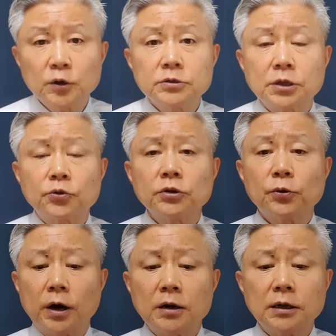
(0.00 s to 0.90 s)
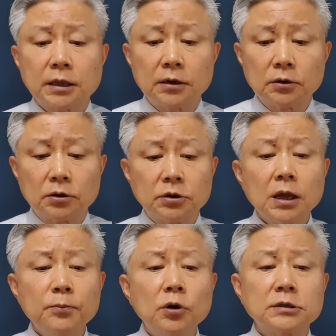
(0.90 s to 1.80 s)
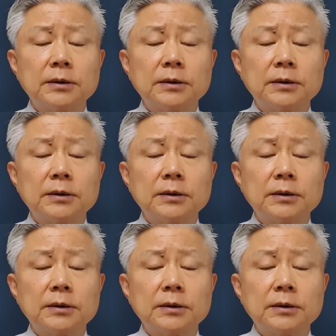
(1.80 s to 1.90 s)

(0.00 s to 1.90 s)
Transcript: 그래서 대통령이 화를 냈다는 거 그게 뭐가